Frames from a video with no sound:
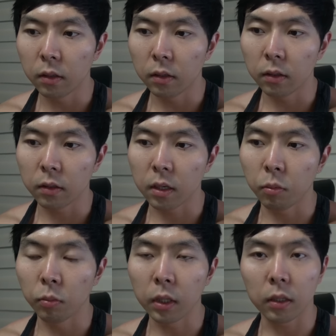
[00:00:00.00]
어,
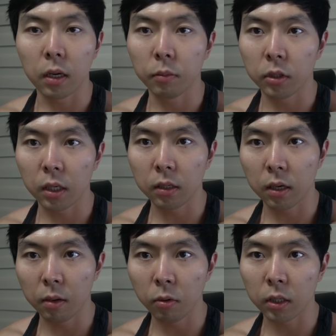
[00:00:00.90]
제몸 상태를 한번
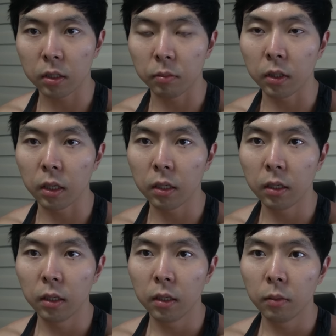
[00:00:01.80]
체크를 해보겠습니다
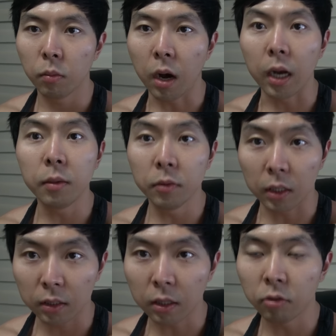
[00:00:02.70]
뭐 아니면
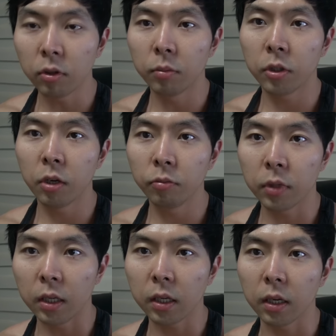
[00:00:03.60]
다시 탄수화물 채우면
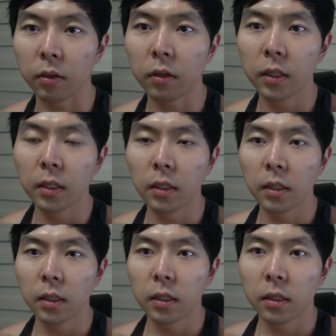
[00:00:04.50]
되니까요
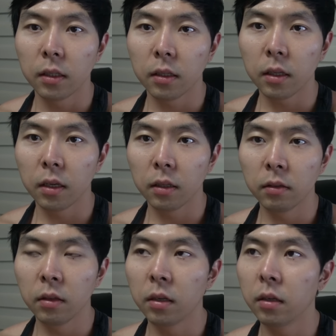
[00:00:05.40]

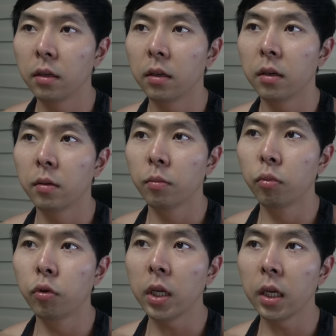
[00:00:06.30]
일단
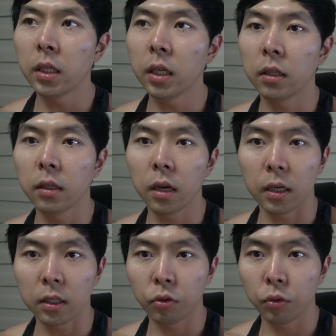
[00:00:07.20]
무리하지 않는 게
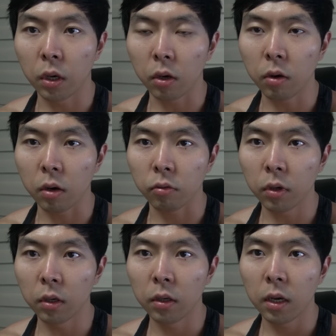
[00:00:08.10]
가장 중요한 것
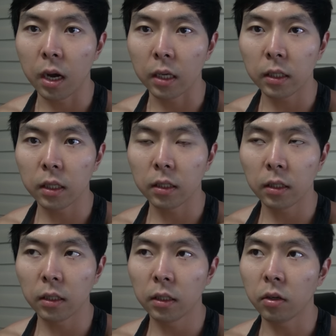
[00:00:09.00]
같고요
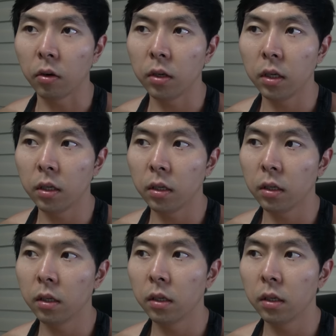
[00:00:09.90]
아직까지 거의